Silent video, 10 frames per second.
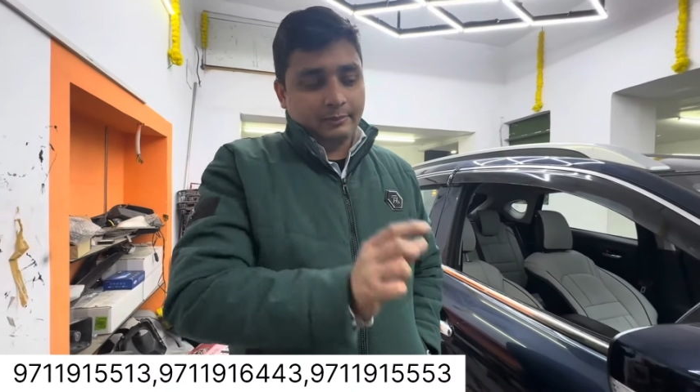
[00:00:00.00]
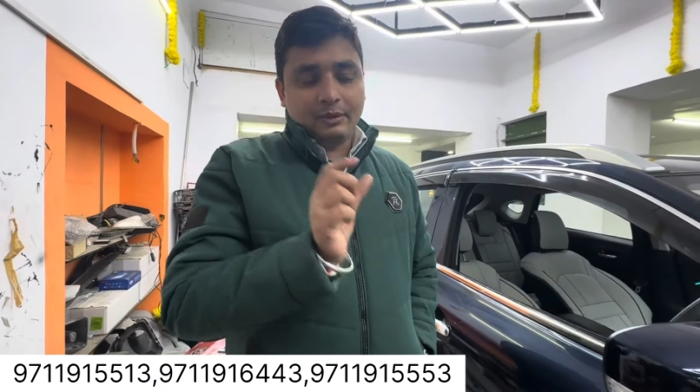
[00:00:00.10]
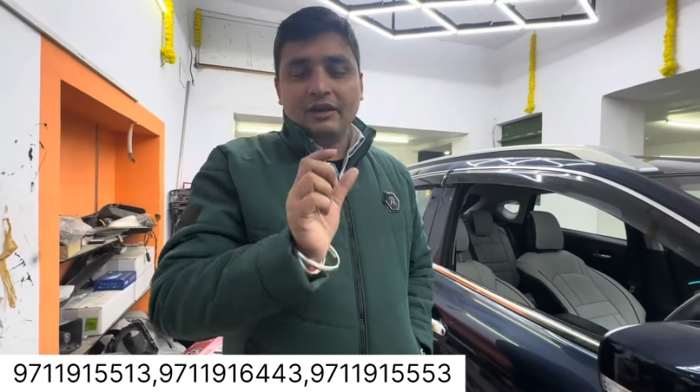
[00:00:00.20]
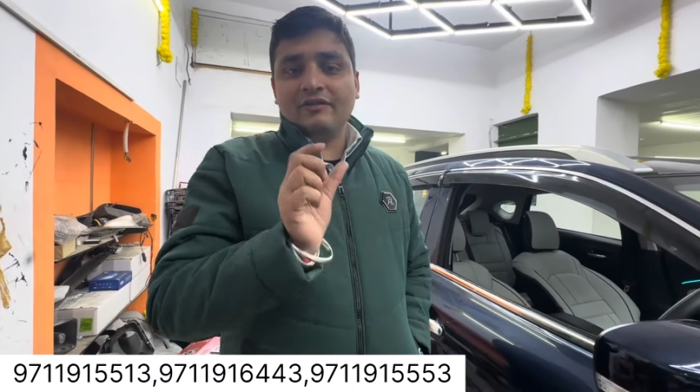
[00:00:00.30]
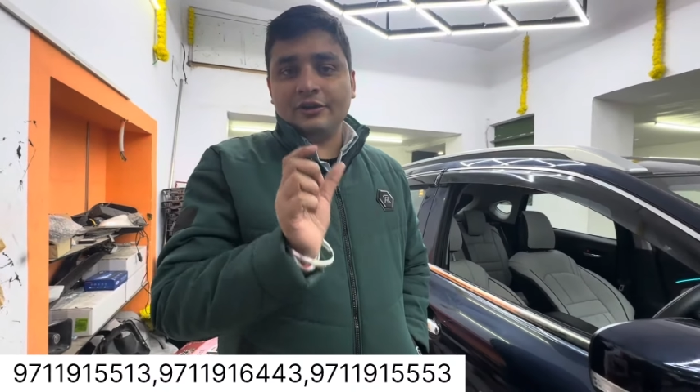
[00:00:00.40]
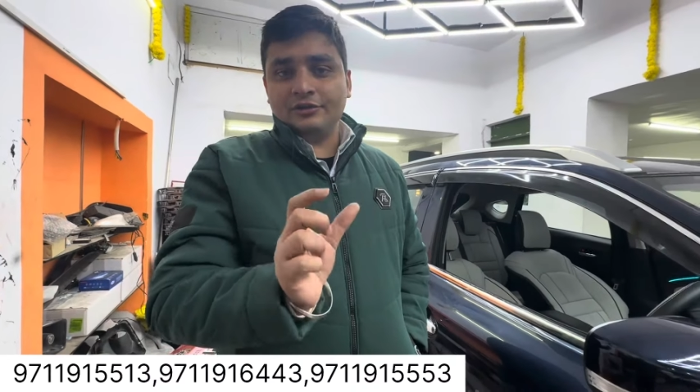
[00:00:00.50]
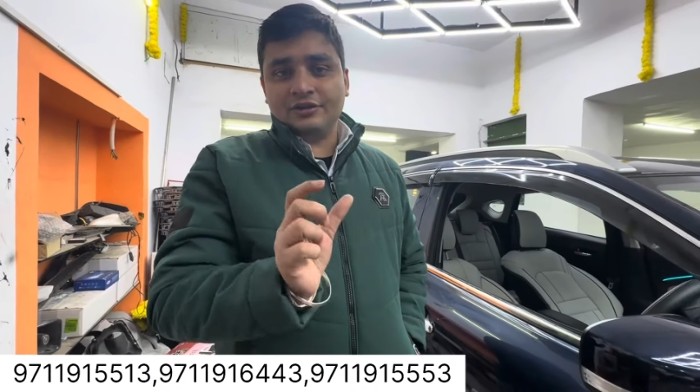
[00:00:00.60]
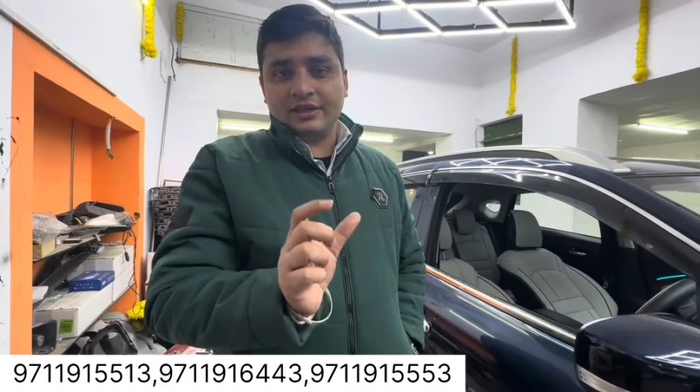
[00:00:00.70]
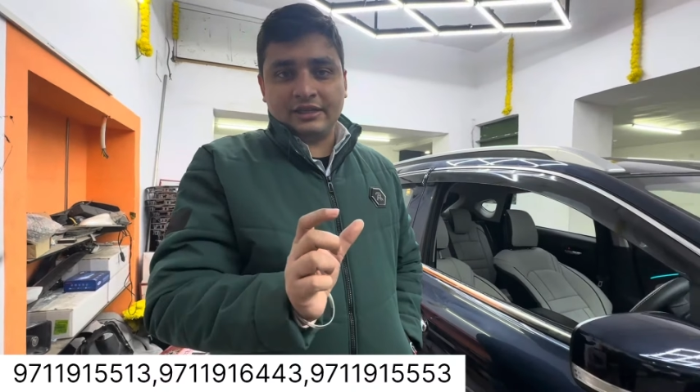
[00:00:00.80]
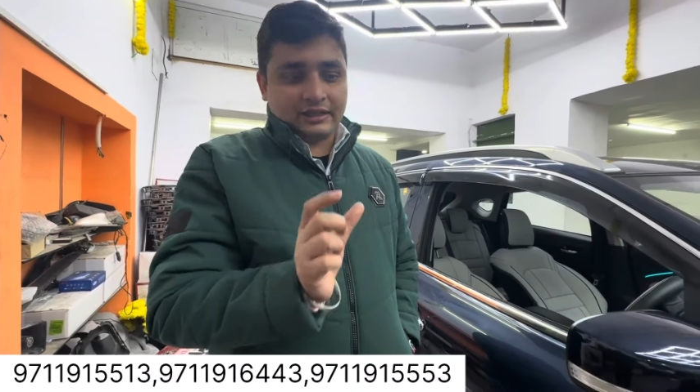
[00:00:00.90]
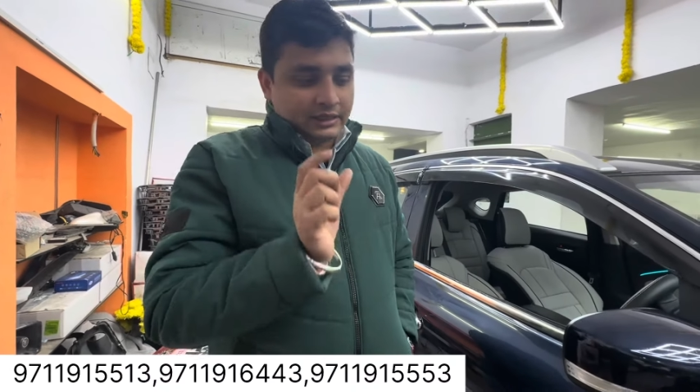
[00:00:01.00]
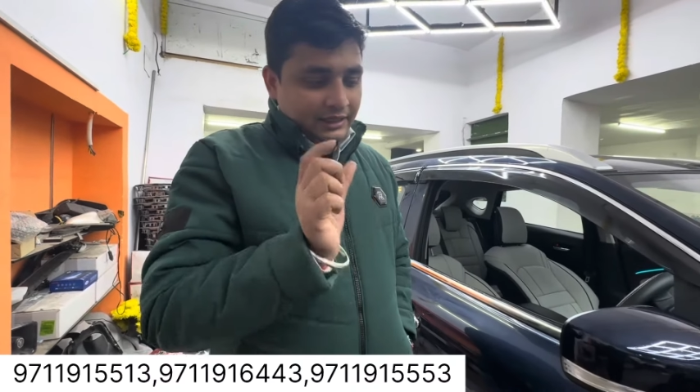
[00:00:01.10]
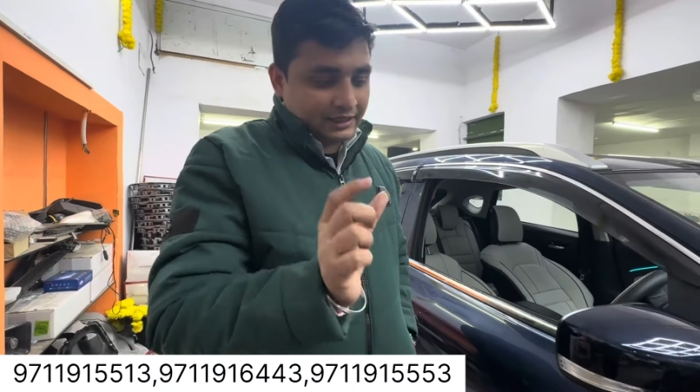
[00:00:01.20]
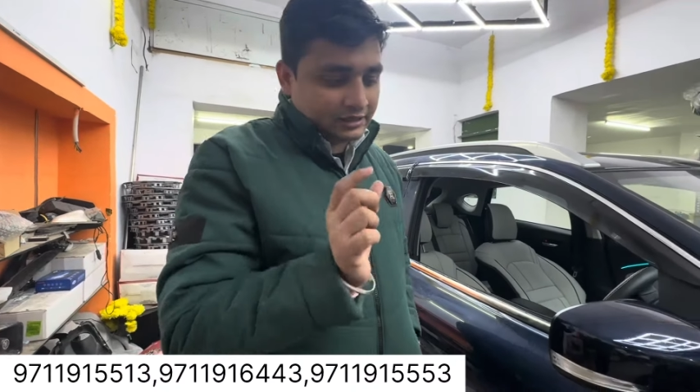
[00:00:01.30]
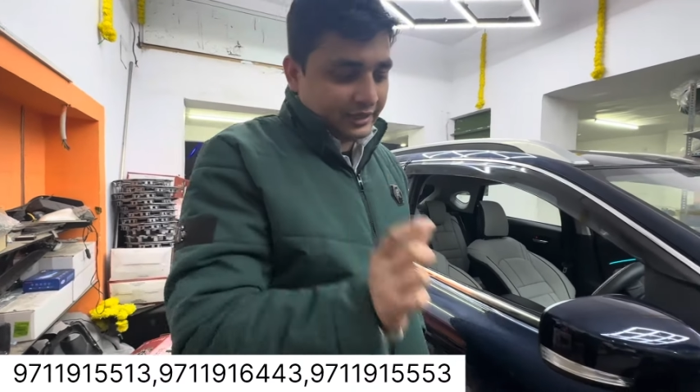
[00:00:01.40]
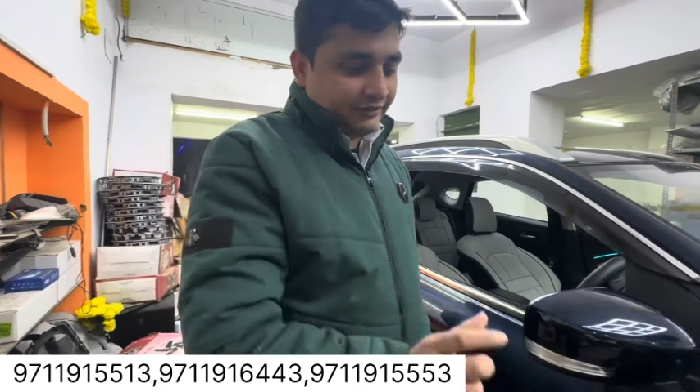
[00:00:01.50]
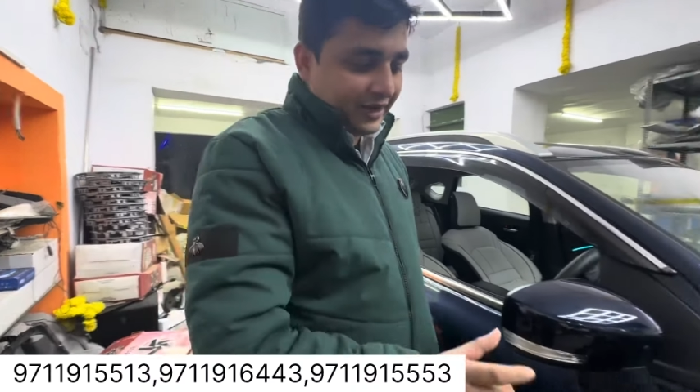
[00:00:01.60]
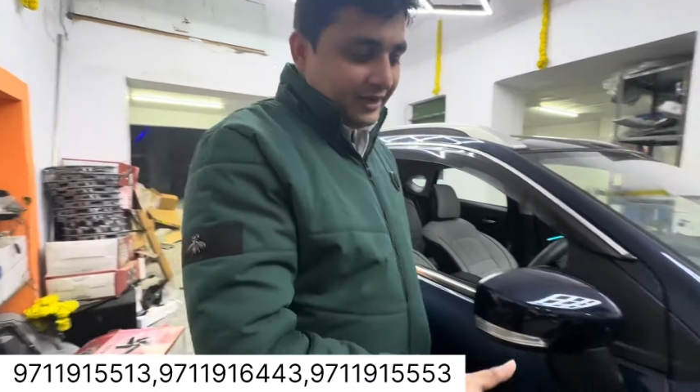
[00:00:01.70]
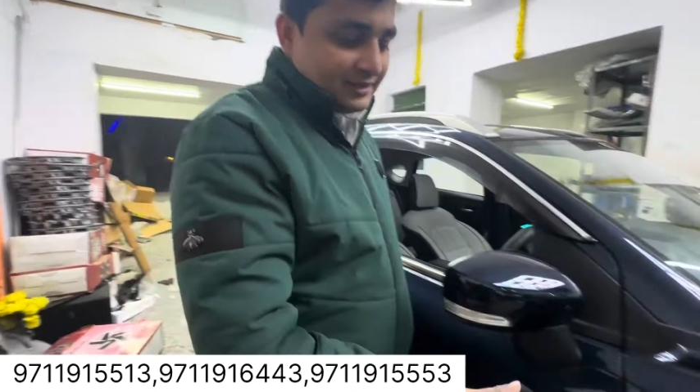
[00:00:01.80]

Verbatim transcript: बल्फ का जो छेद आता है इस इवेंट